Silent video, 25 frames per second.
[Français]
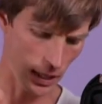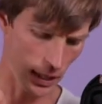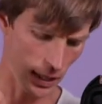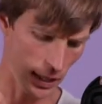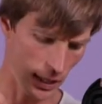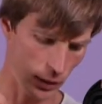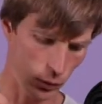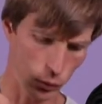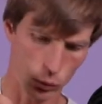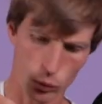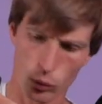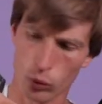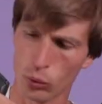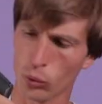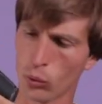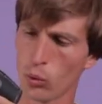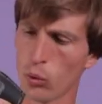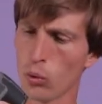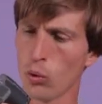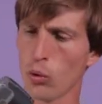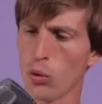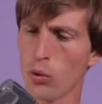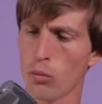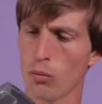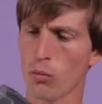Et donc du
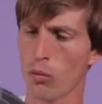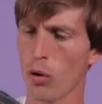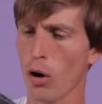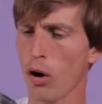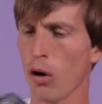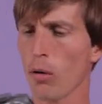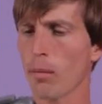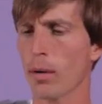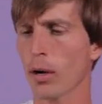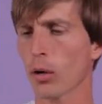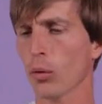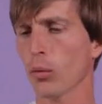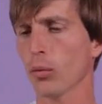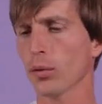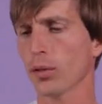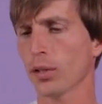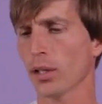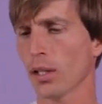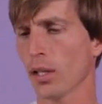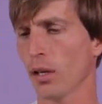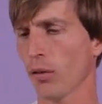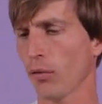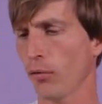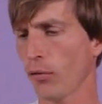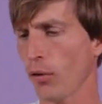coup, moi, on m'a
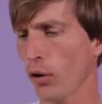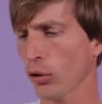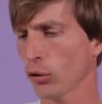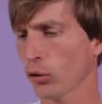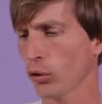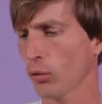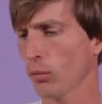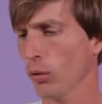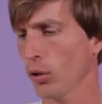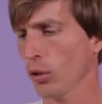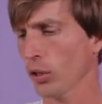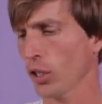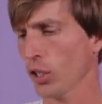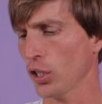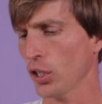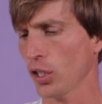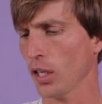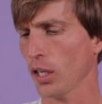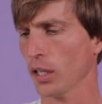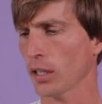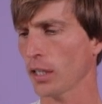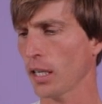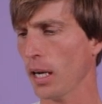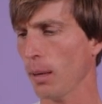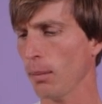conseillé fortement d'acheter
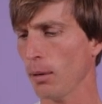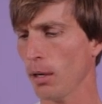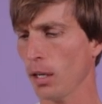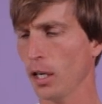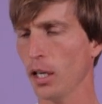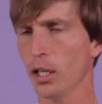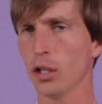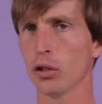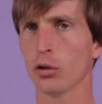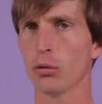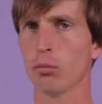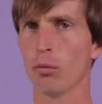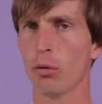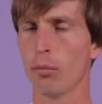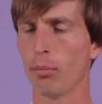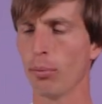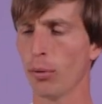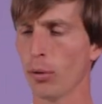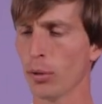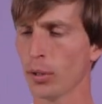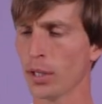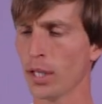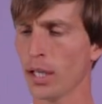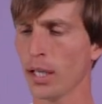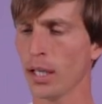un câble et de me
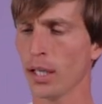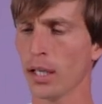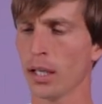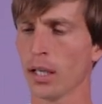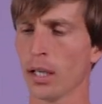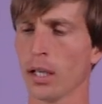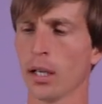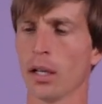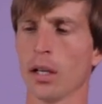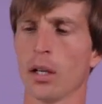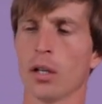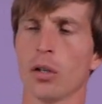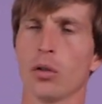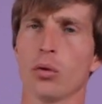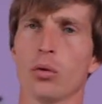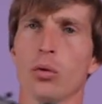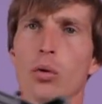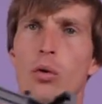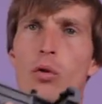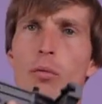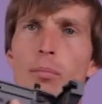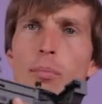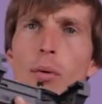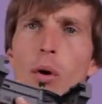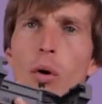pluguer
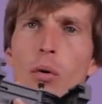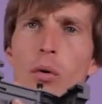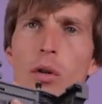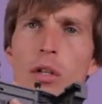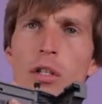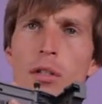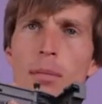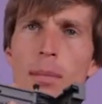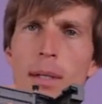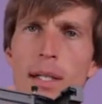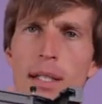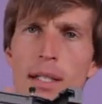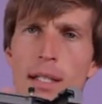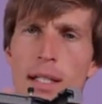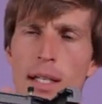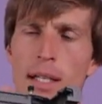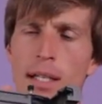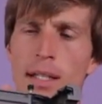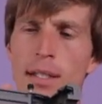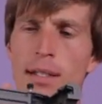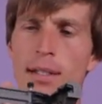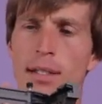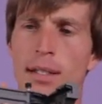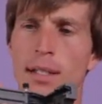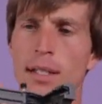sur le port USB qui est
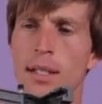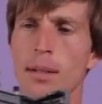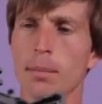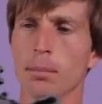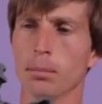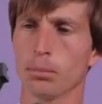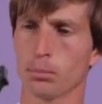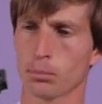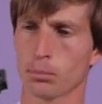ici